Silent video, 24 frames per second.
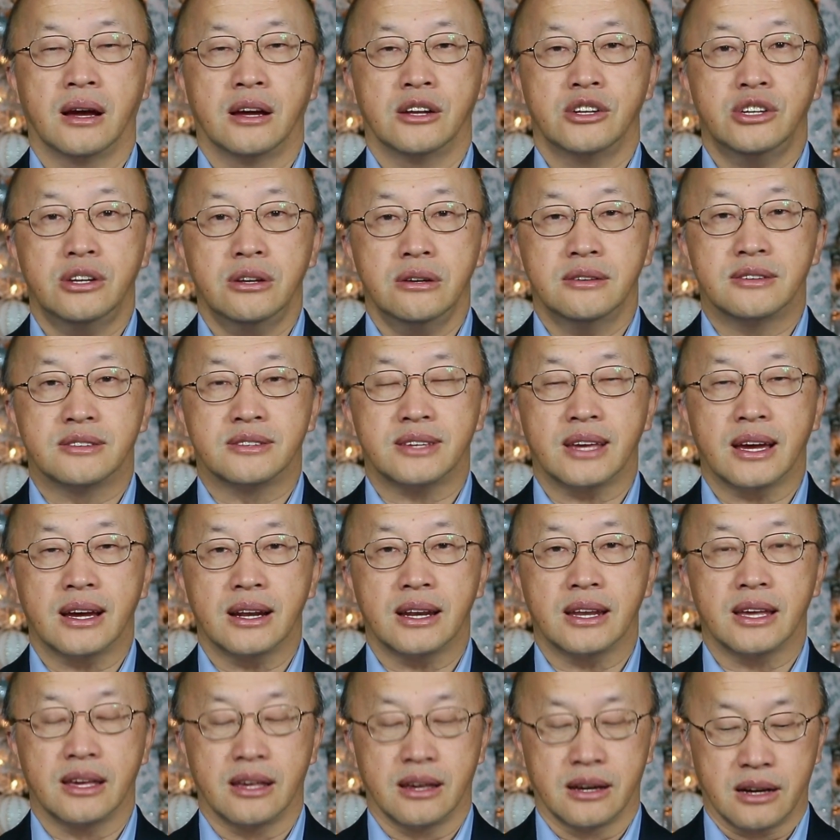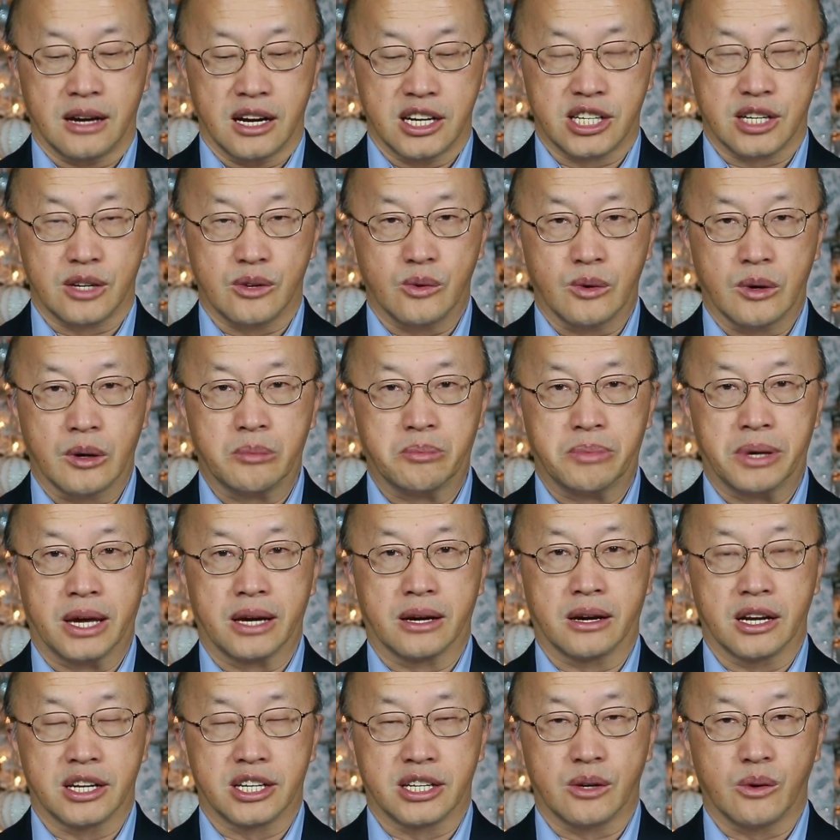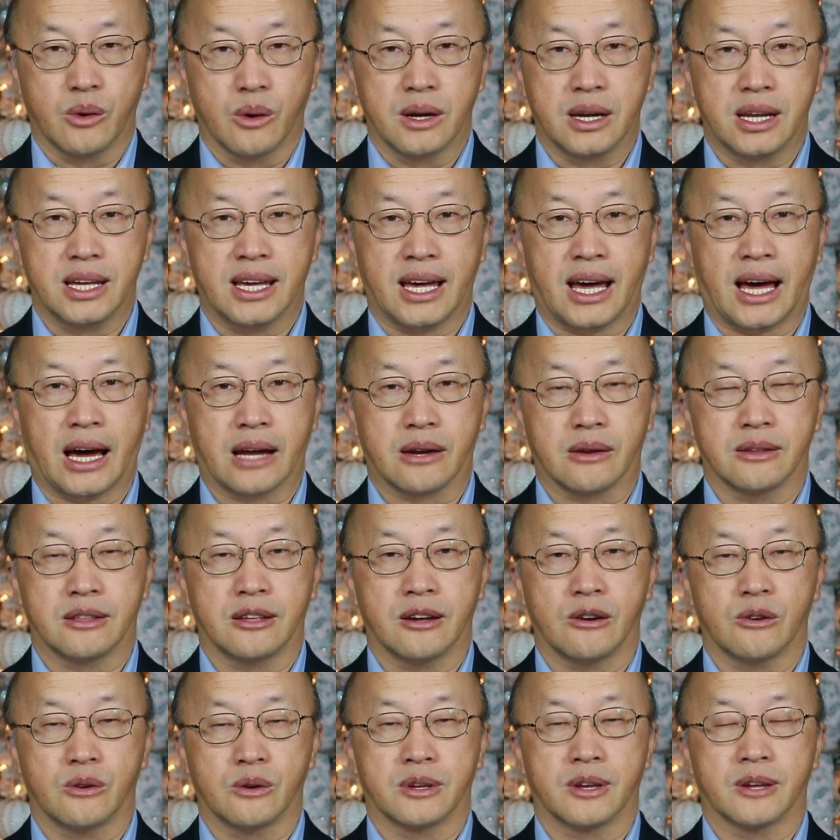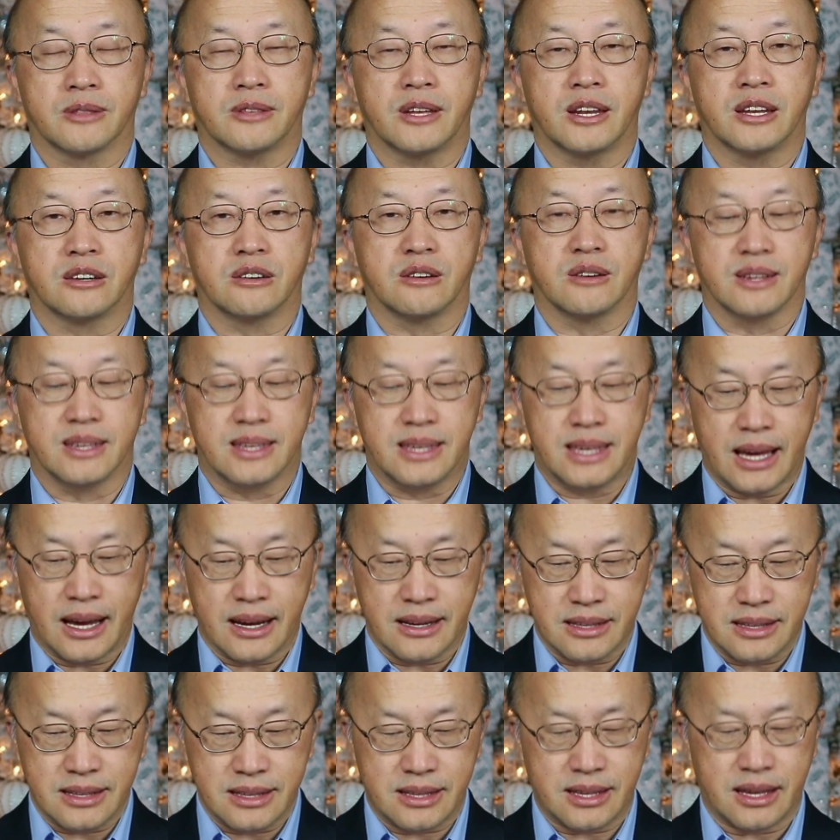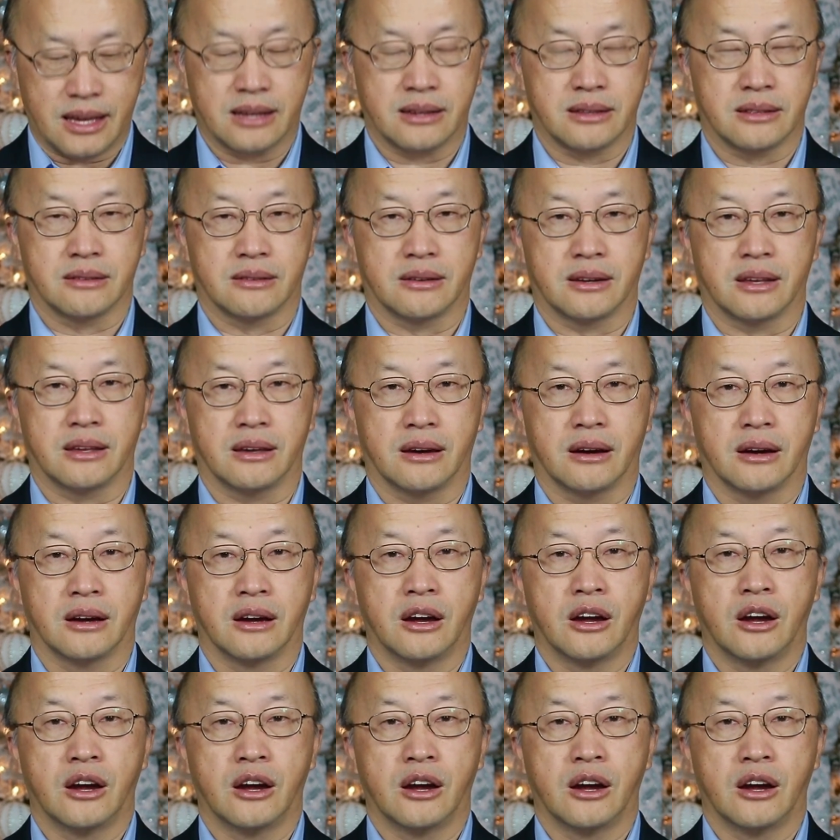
chứ sinh lệ cái chuyện ô phê cái chuyện ô lì hạ rồi giờ rồi giờ đây nên cũng giang giang này ạ